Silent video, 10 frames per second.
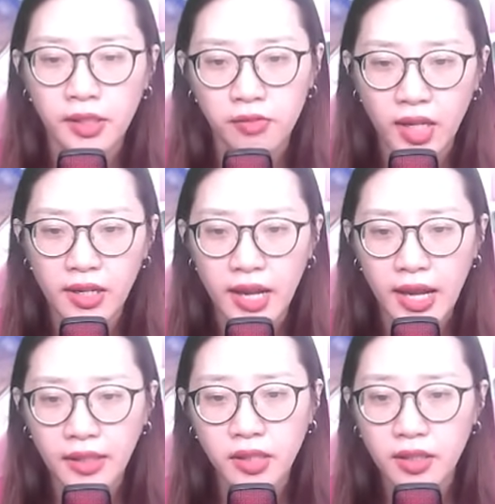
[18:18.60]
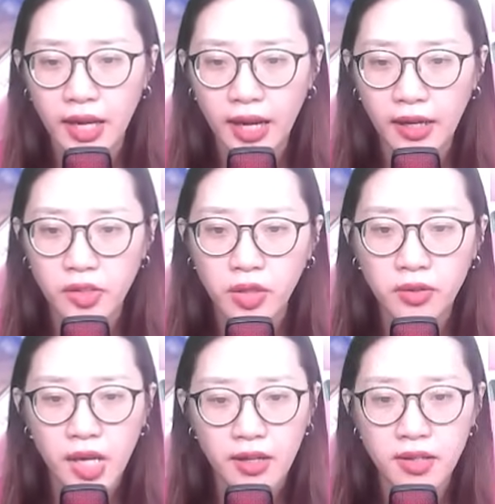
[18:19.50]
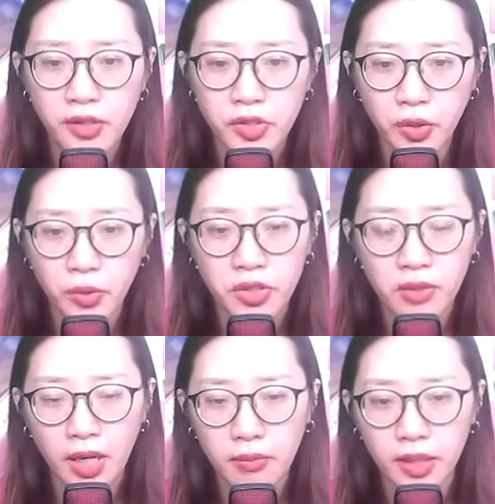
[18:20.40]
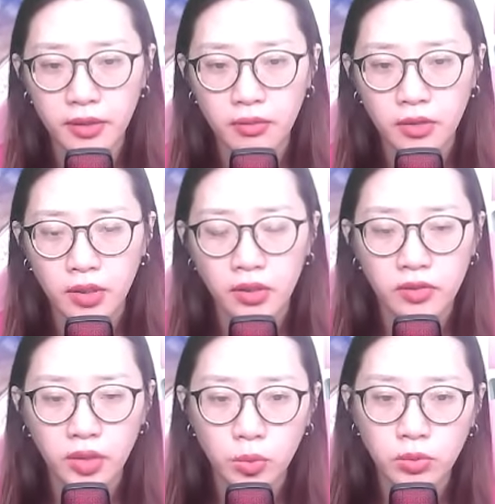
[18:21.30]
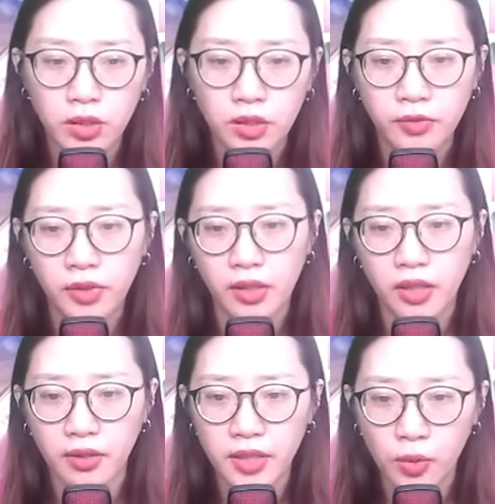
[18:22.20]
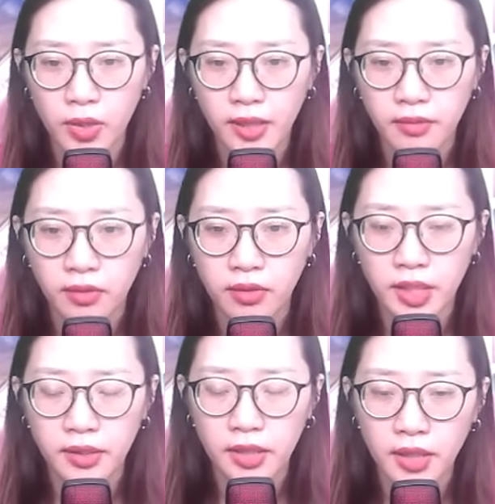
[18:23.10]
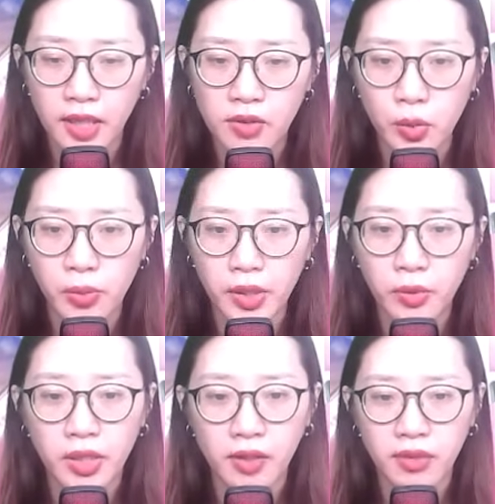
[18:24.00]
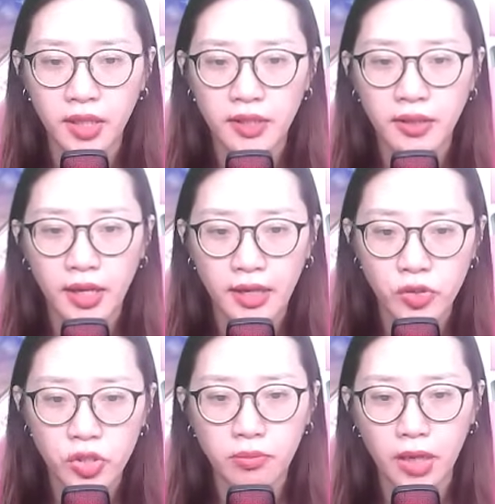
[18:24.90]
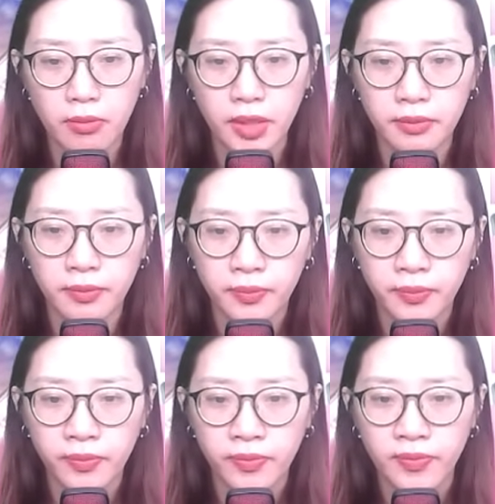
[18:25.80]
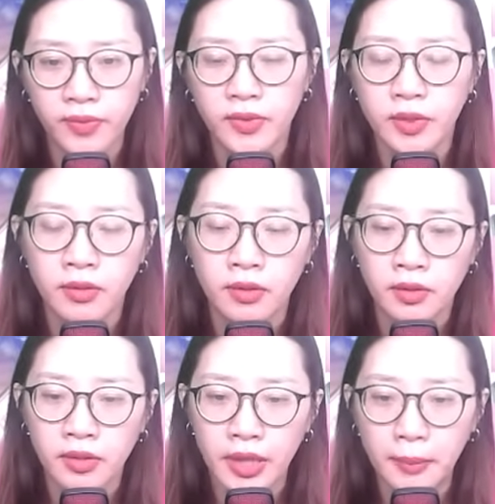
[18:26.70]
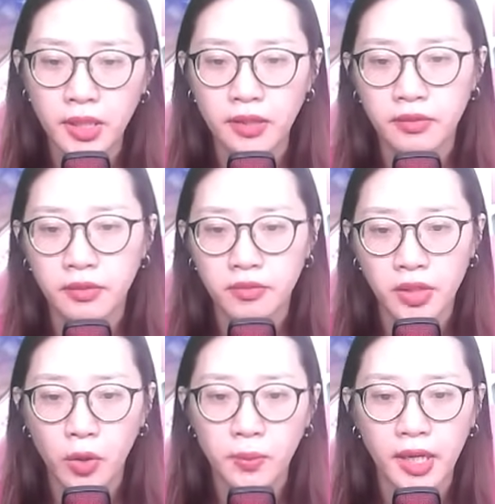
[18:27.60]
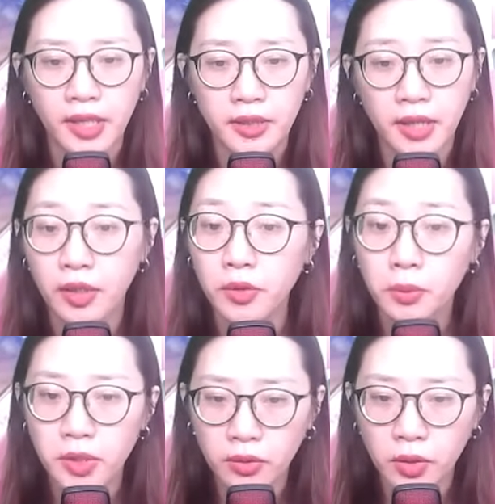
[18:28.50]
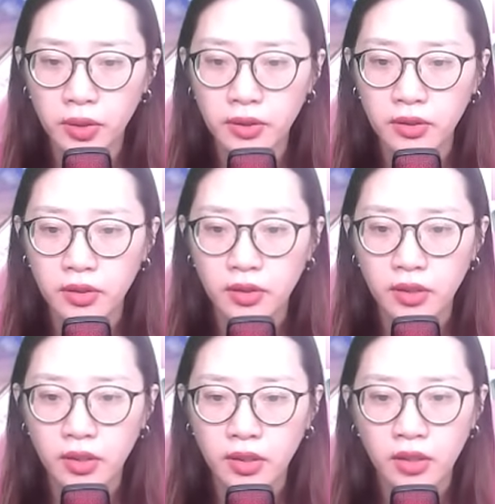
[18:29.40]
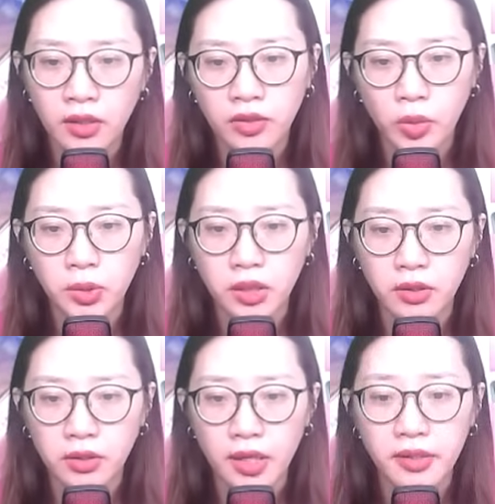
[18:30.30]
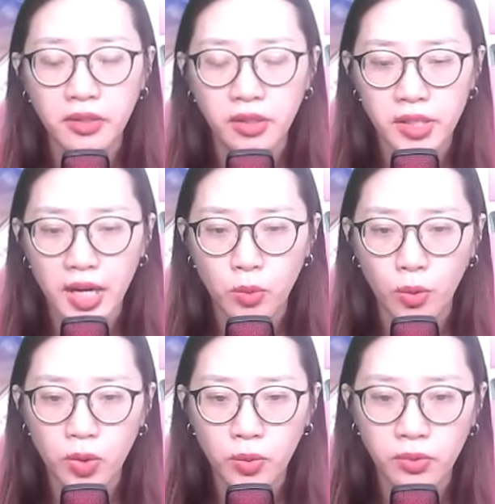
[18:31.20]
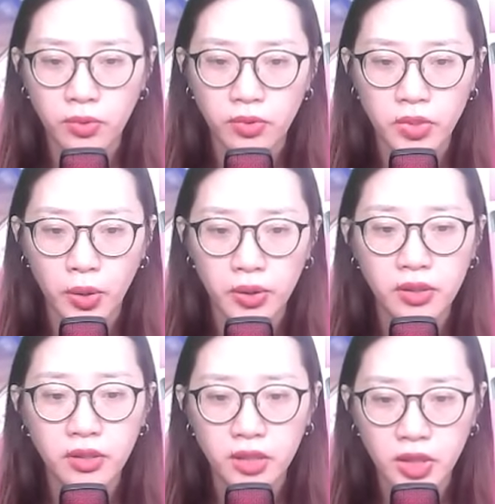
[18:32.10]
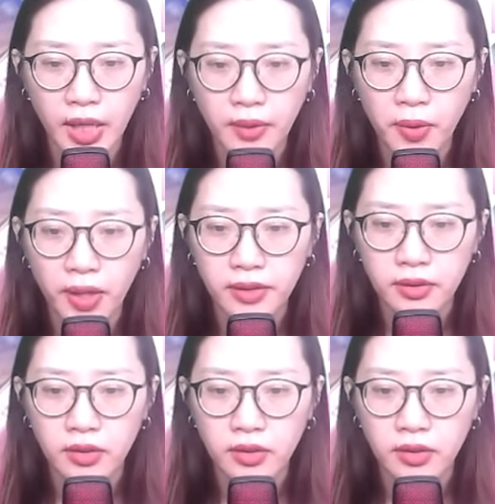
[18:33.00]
Vậy là tất cả rót đầy ly rượu trước mặt mình. Tống Từ vừa ngẩng đầu lên, liền nhìn thấy Lục Nghiêu nâng ly ngay trước mặt mình. Cảm ơn vì hôm nay đã nấu giúp cho tôi. Tống Từ ngây người ra một lúc, rồi cười sảng khoái.